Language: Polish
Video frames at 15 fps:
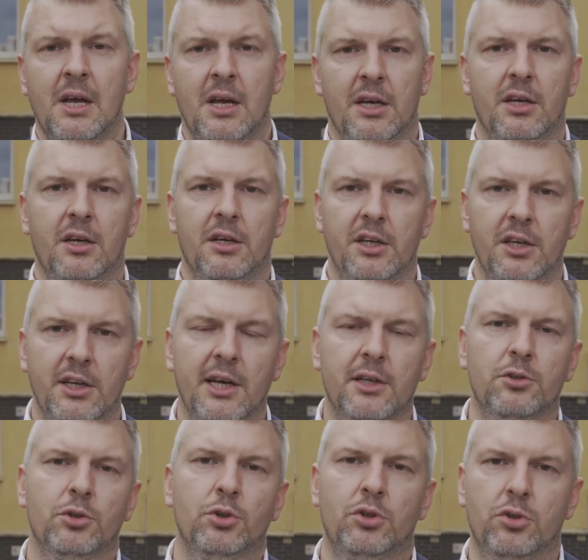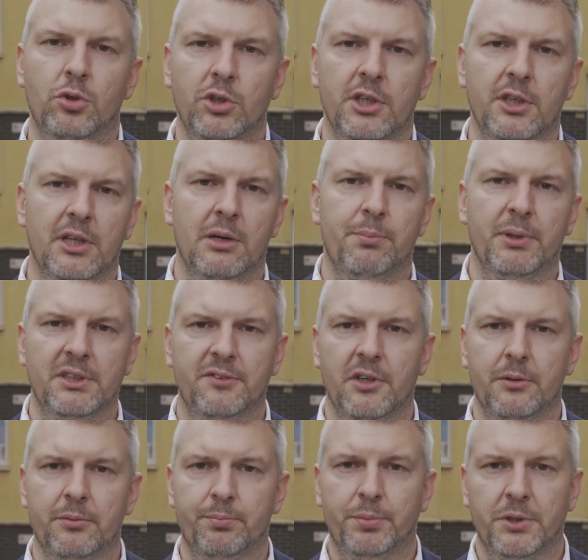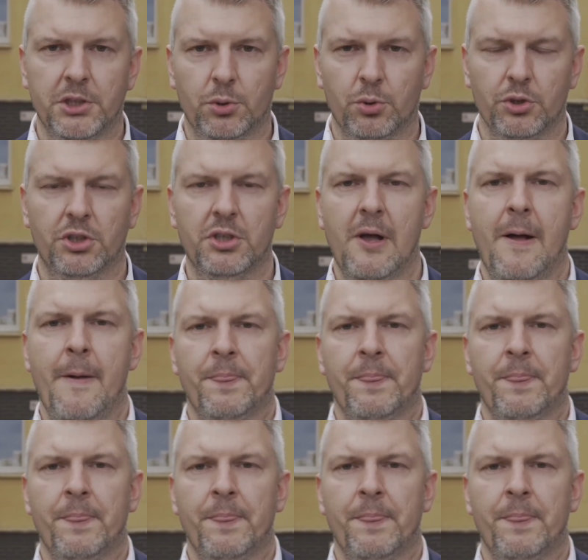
E, I jak to rzutuje na Państwa przyszłość.